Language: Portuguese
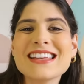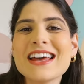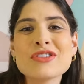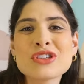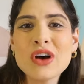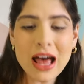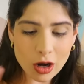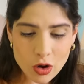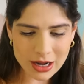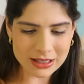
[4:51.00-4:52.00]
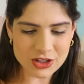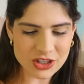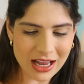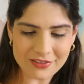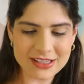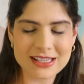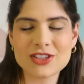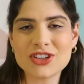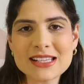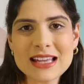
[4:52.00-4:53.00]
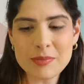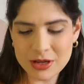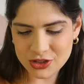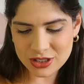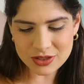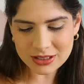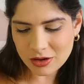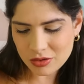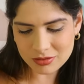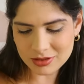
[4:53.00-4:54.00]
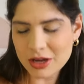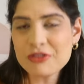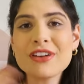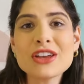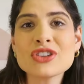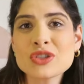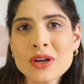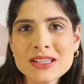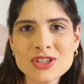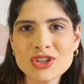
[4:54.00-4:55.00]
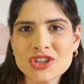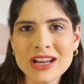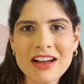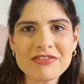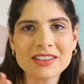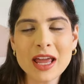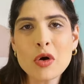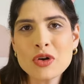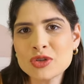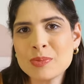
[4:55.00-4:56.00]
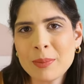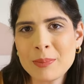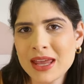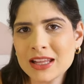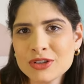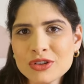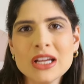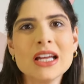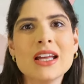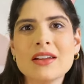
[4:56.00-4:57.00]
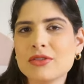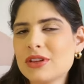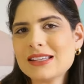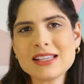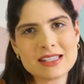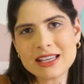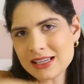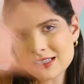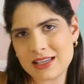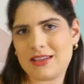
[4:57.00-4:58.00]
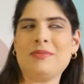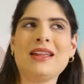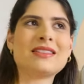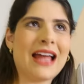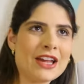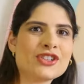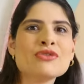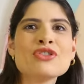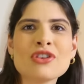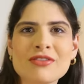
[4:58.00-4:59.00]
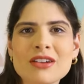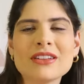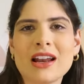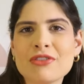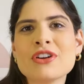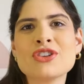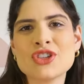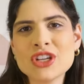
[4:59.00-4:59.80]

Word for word: Sério, eu sou a louca da girafa, vocês já sabem disso, então eu vejo as coisas de girafa até hoje pra Pedro. Da Cecília, assim, metade do enxoval dela foi de